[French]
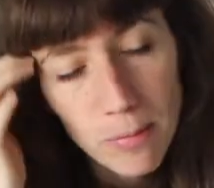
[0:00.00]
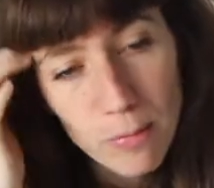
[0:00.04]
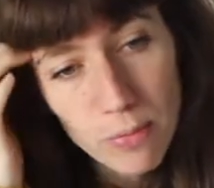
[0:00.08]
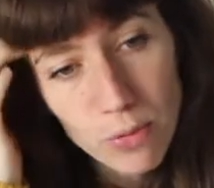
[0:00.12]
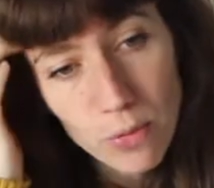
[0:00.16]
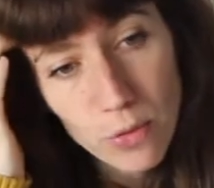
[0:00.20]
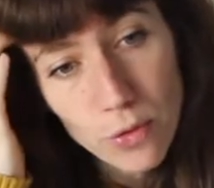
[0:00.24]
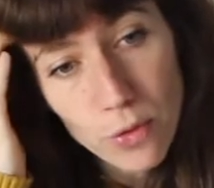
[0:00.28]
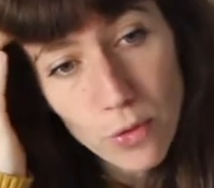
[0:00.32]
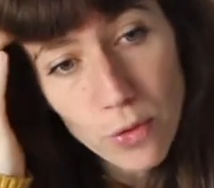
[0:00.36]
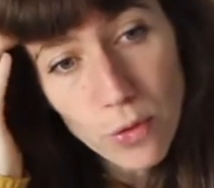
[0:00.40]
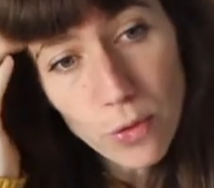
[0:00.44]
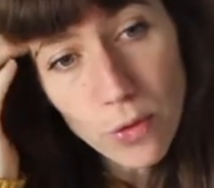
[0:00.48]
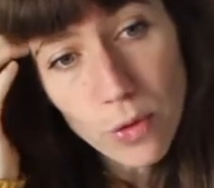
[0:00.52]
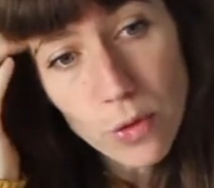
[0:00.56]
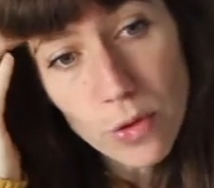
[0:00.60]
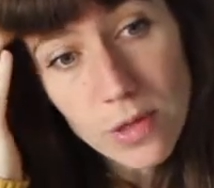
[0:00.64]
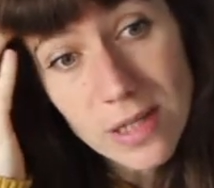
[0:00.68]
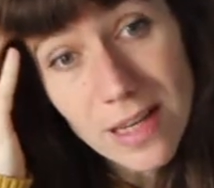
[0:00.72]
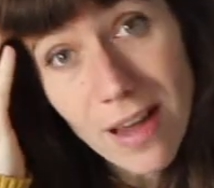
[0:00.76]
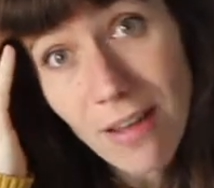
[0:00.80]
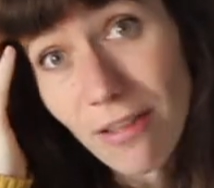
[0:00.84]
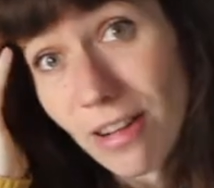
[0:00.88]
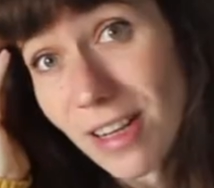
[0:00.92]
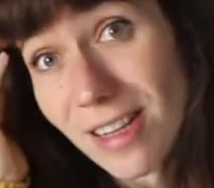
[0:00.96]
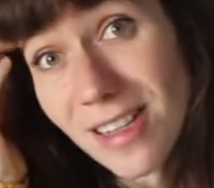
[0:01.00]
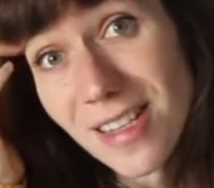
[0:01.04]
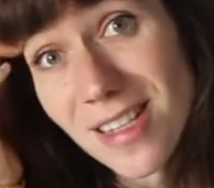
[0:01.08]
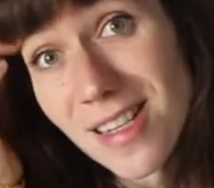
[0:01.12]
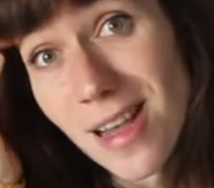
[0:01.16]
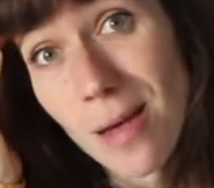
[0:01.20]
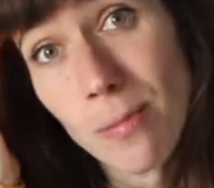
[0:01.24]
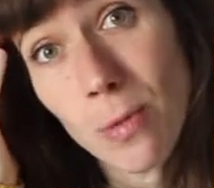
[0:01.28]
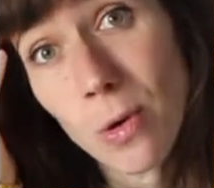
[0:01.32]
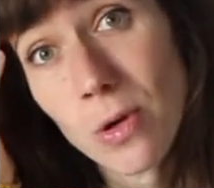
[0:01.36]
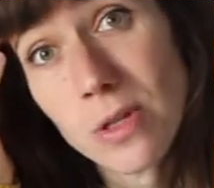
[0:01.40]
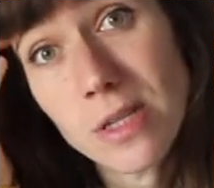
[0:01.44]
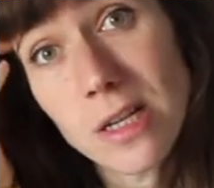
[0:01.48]
plus euh, ça va
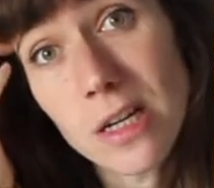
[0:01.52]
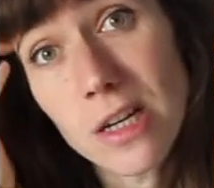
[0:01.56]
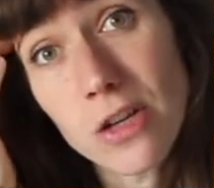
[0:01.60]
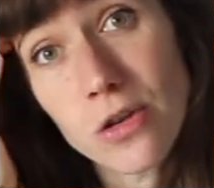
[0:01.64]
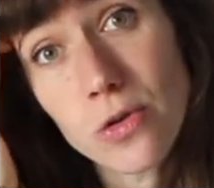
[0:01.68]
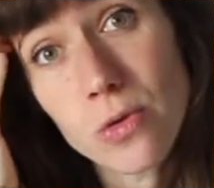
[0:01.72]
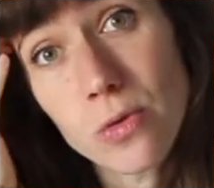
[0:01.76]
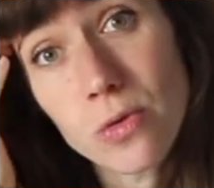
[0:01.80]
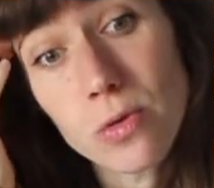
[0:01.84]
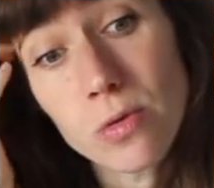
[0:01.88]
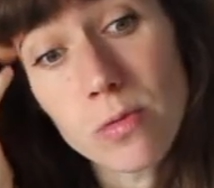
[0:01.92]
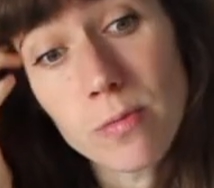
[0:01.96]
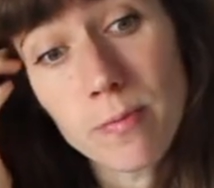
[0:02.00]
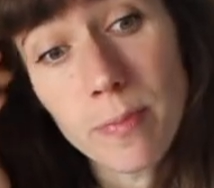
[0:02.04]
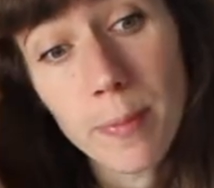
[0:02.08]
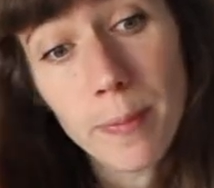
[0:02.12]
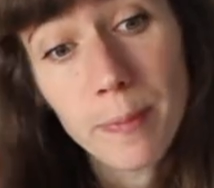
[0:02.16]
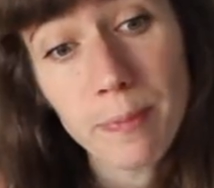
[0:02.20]
désamorcer les choses.